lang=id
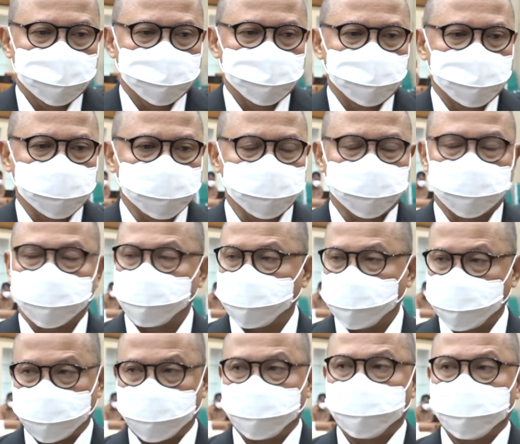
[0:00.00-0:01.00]
memang cukup
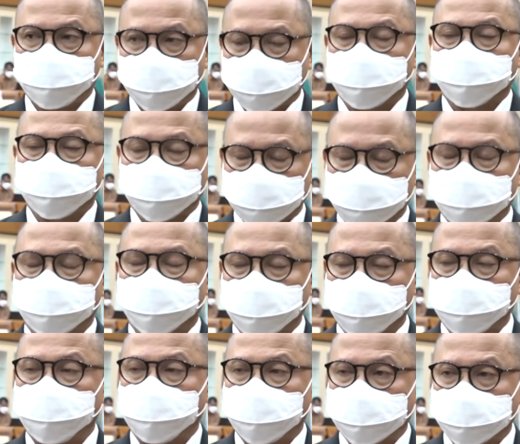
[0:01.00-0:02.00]
cukup
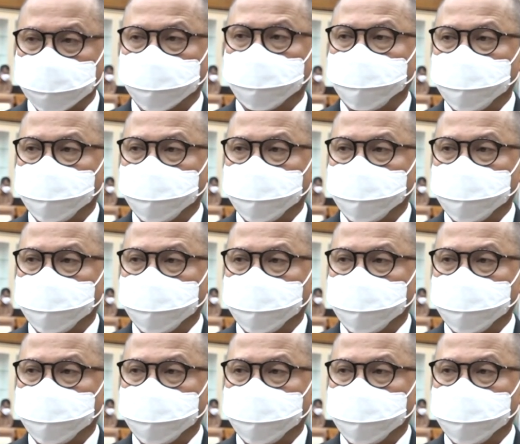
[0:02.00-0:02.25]
cukup cukup